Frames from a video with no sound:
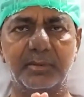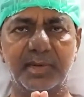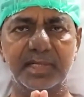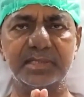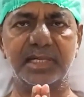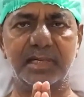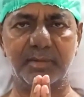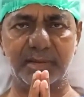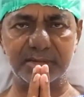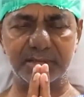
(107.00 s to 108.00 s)
మీరు మన్నిస్తారని
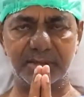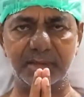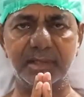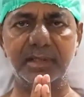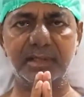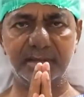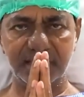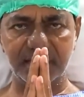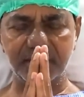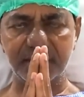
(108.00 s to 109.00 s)
భావిస్తా ఉన్నా
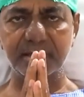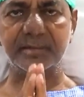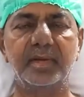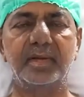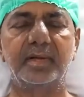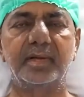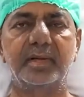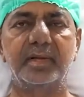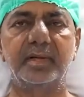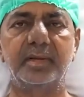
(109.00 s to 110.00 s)
ధన్యవాదాలు
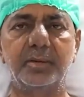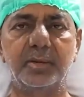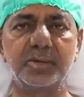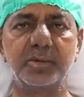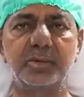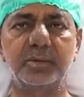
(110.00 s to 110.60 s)
ఈరోజు